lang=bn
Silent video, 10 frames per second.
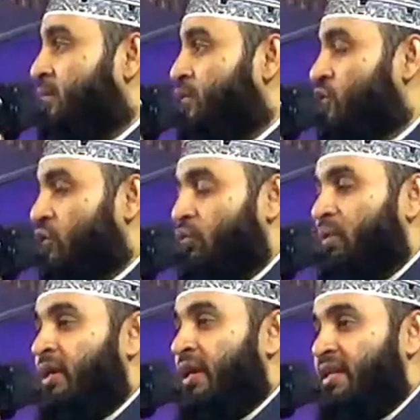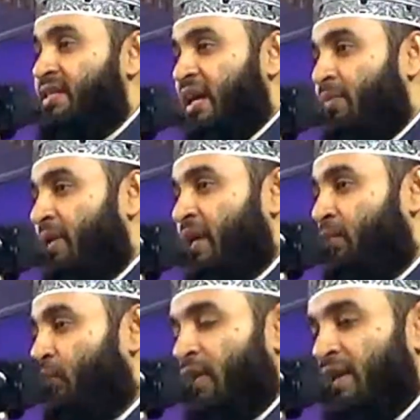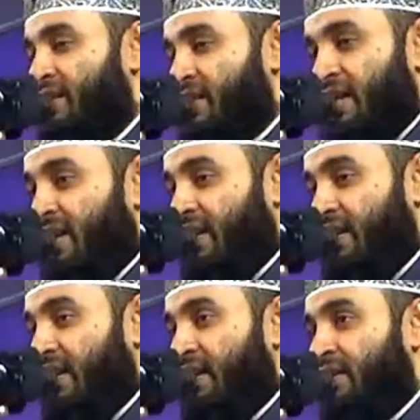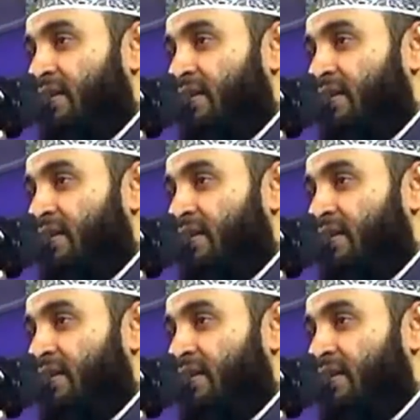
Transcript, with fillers: বিশ্বনবী এই সাহাবিকে বললেন জান্নাতি